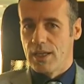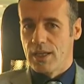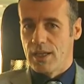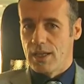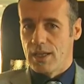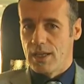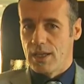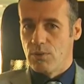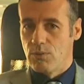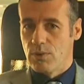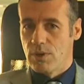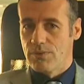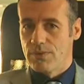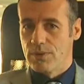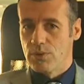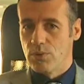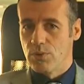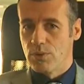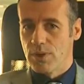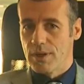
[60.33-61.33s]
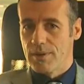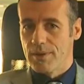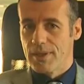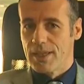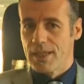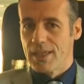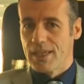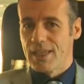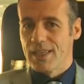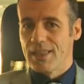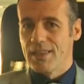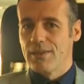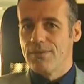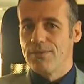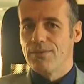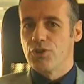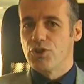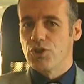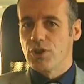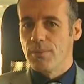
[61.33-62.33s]
eh, una figura che
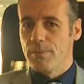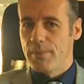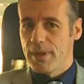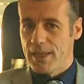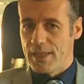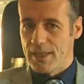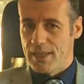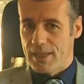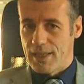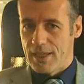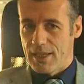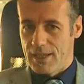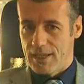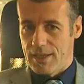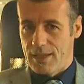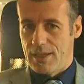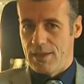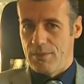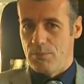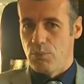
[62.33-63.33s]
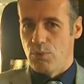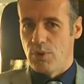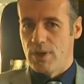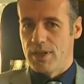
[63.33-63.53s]
difficilmente può